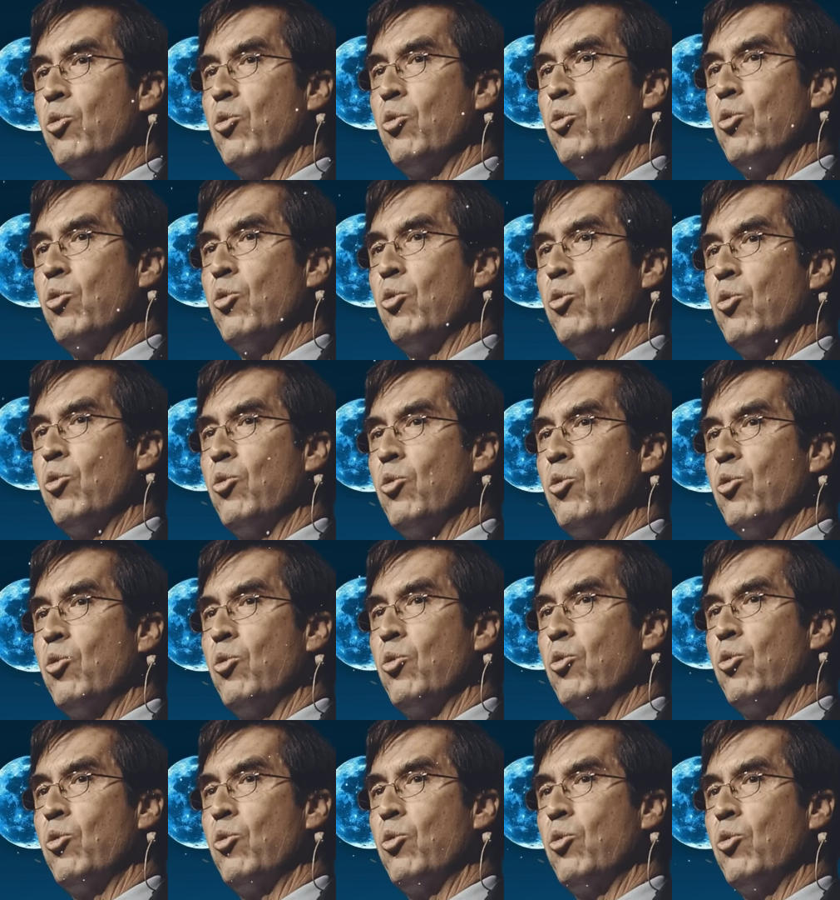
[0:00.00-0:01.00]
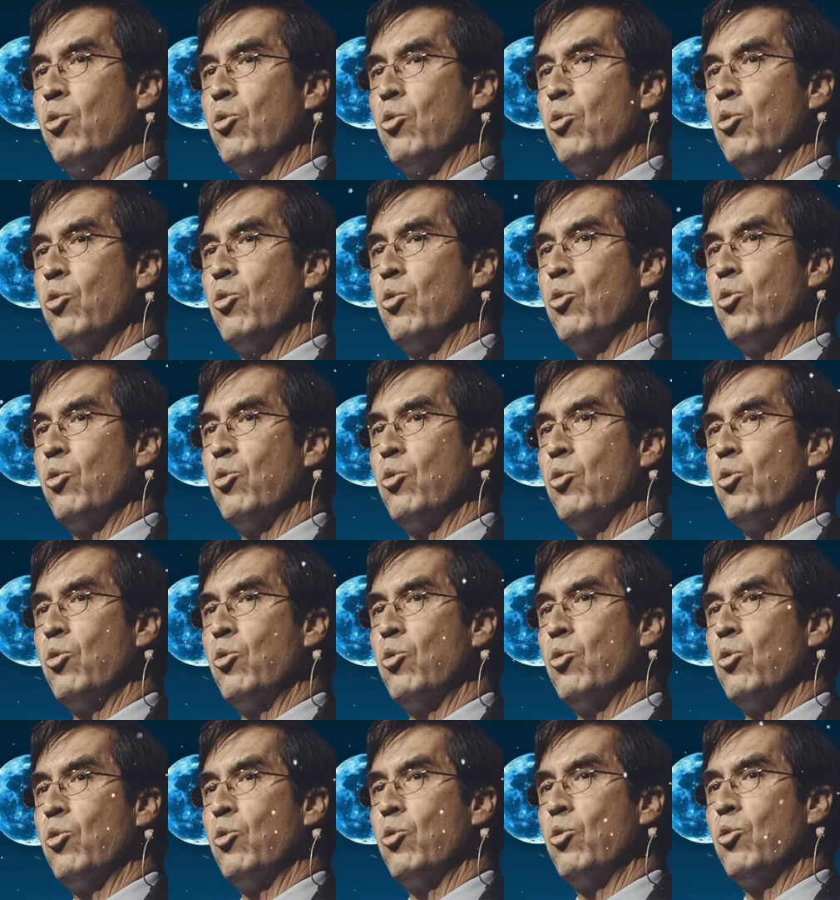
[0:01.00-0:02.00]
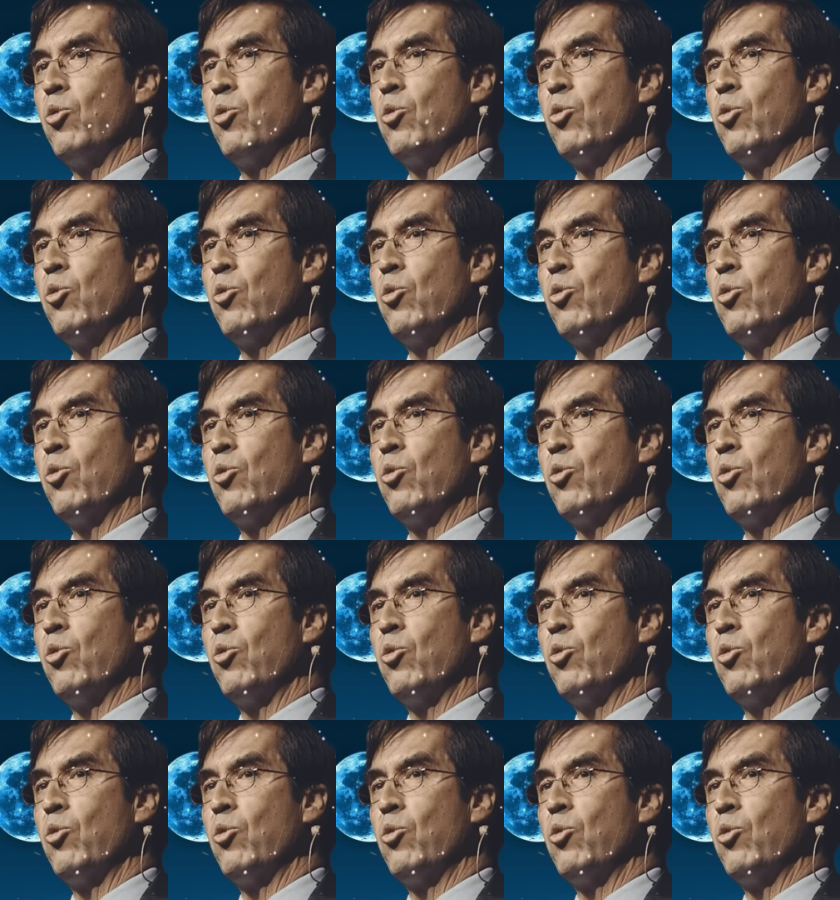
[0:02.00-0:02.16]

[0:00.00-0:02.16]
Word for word: Cuando una persona se